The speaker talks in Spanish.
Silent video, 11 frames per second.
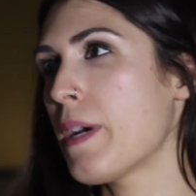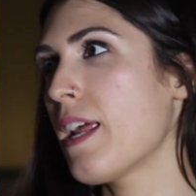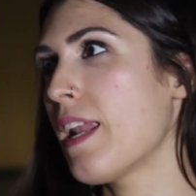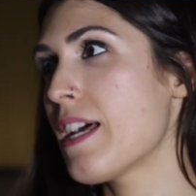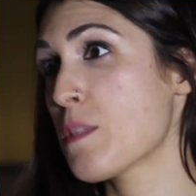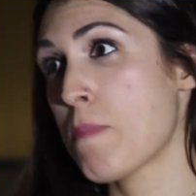
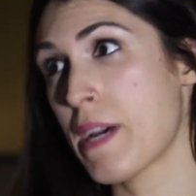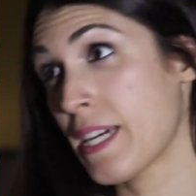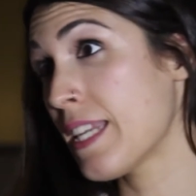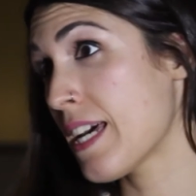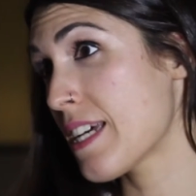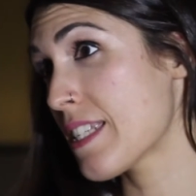para las
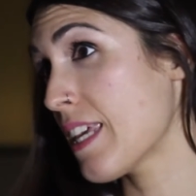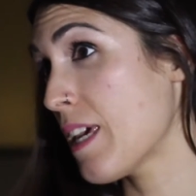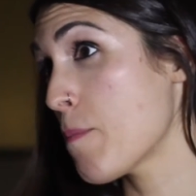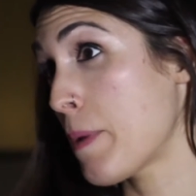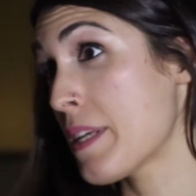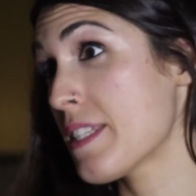páginas
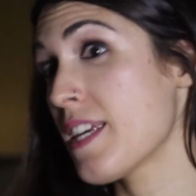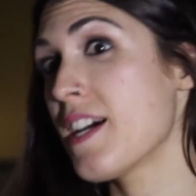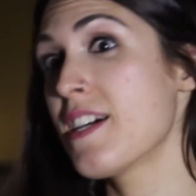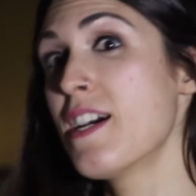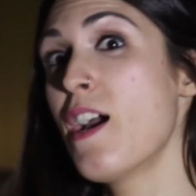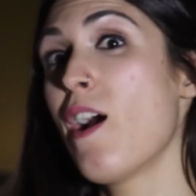de
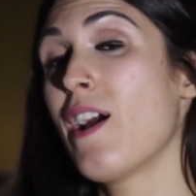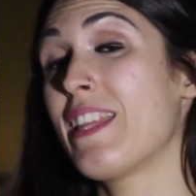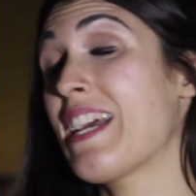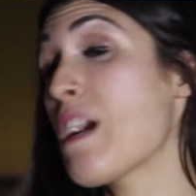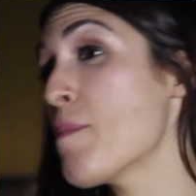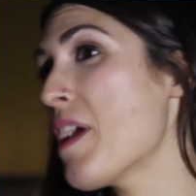empresa
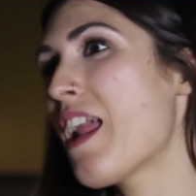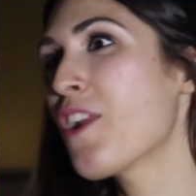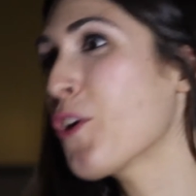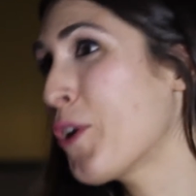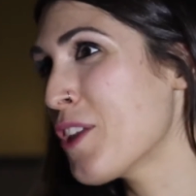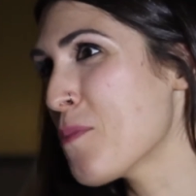te cambia el
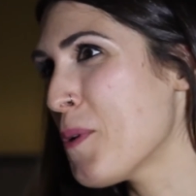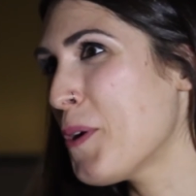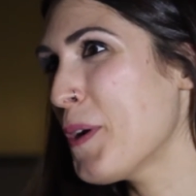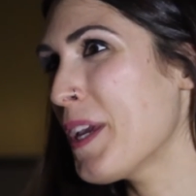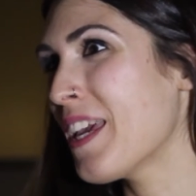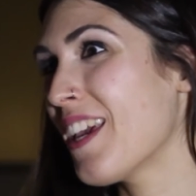
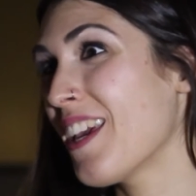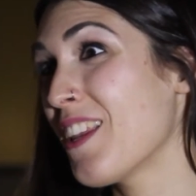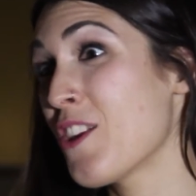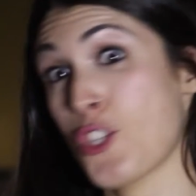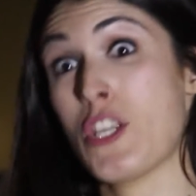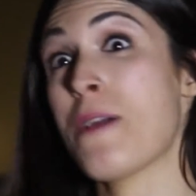algoritmo y no